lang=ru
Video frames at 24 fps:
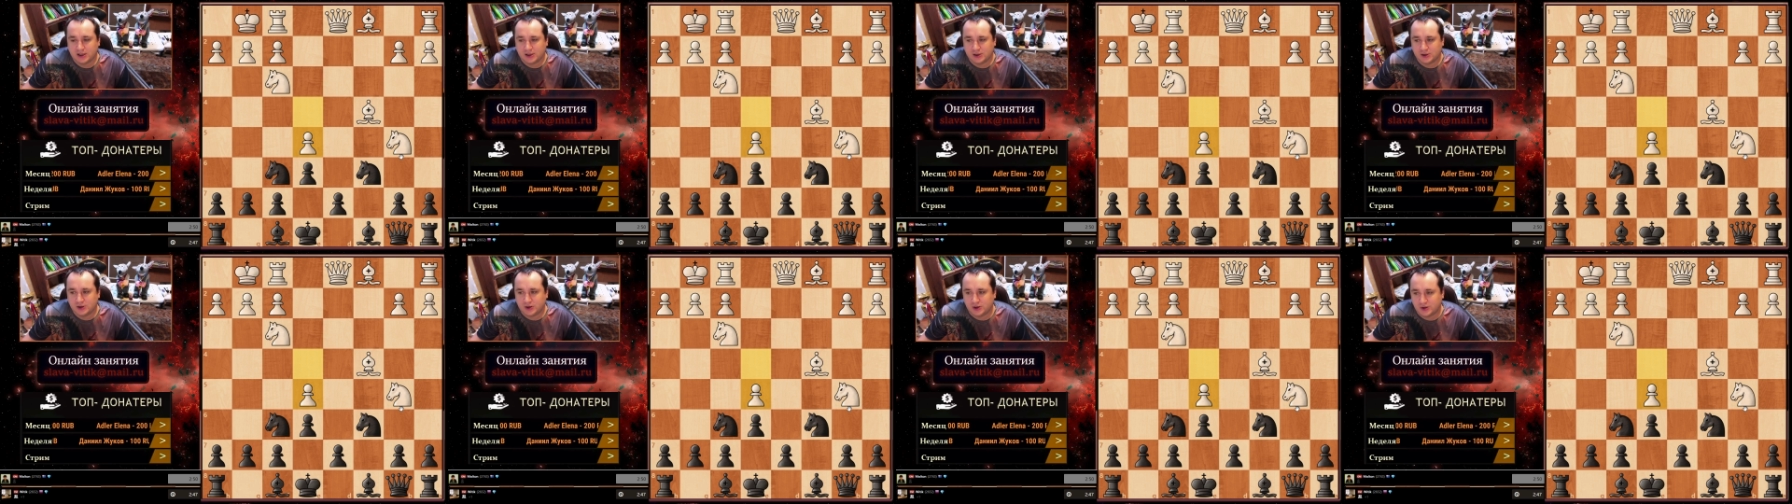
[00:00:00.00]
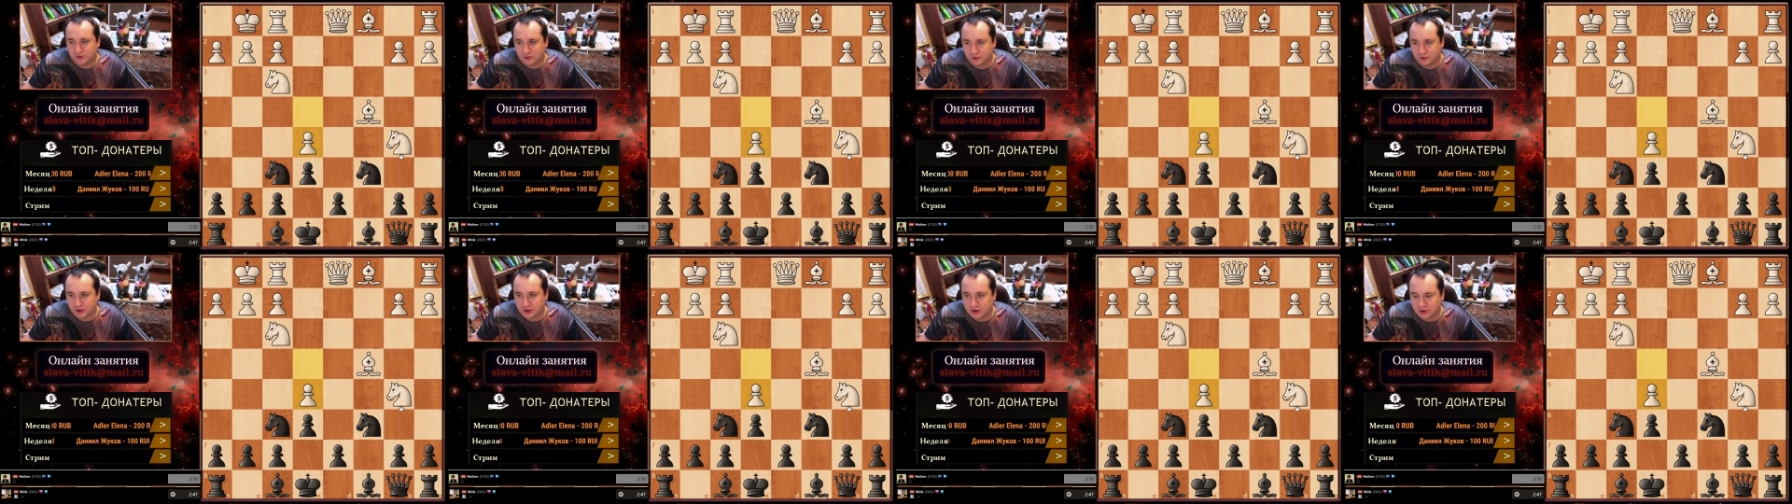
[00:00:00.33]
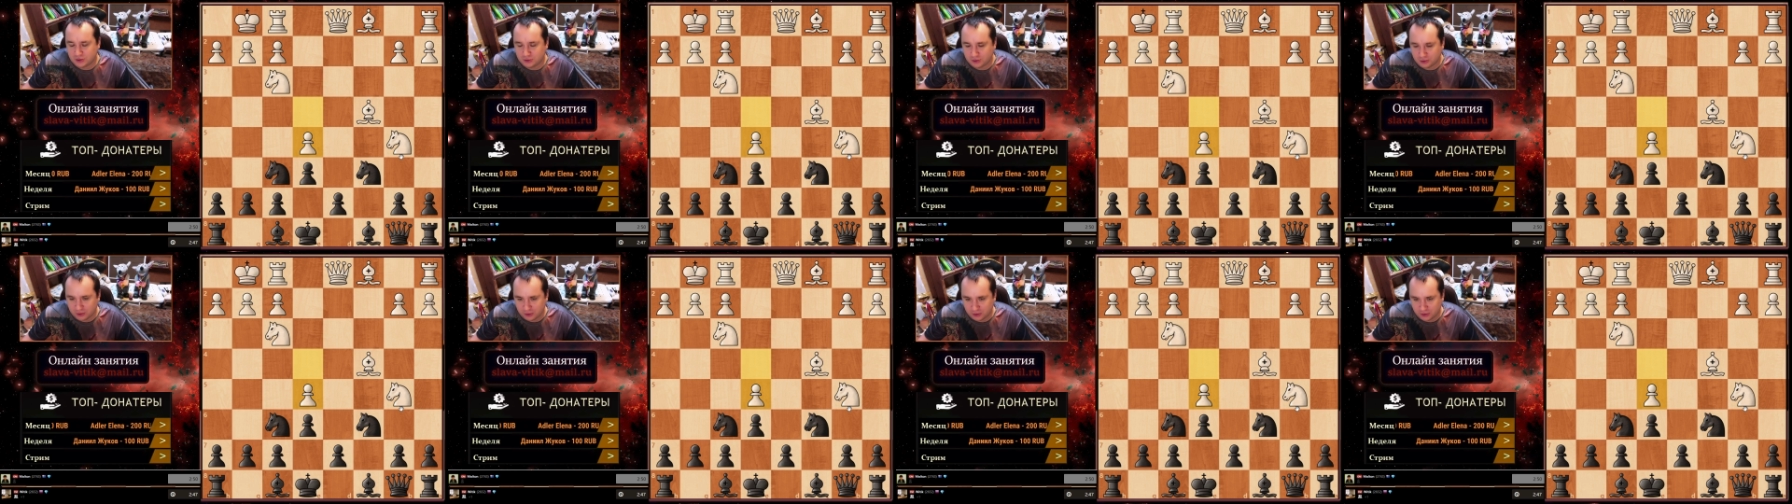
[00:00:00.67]
Но вот
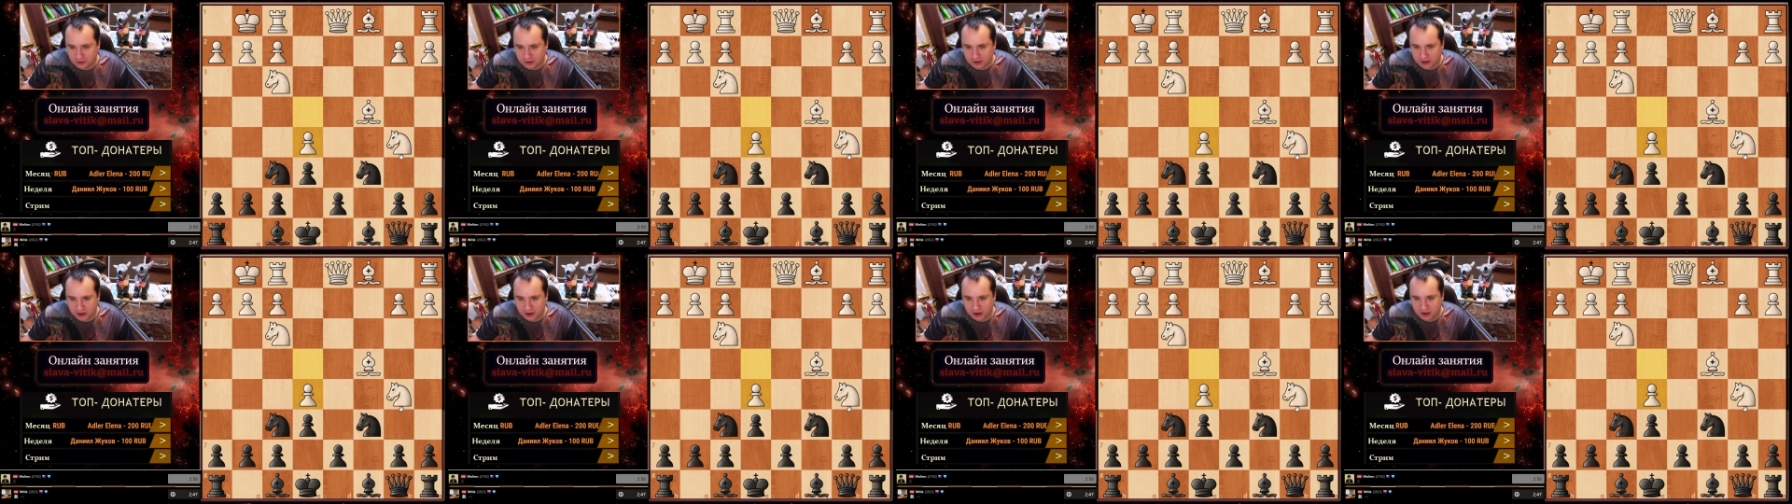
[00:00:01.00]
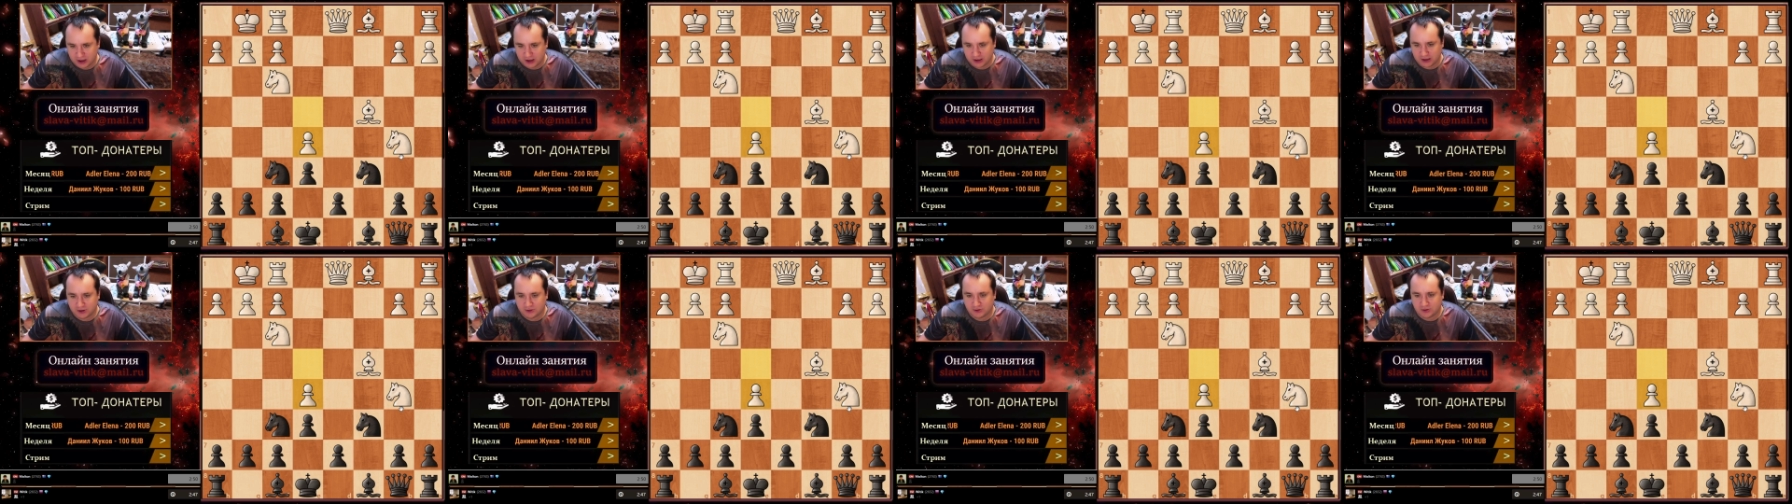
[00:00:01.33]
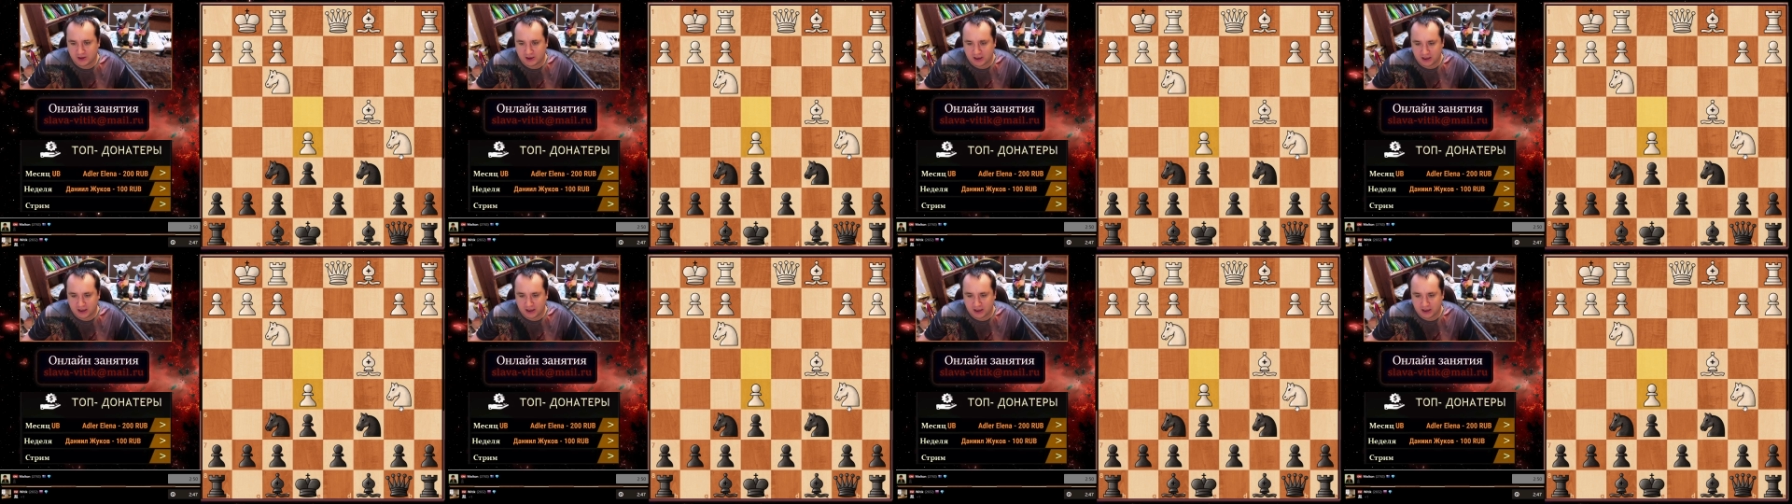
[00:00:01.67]
теорию, к сожалению,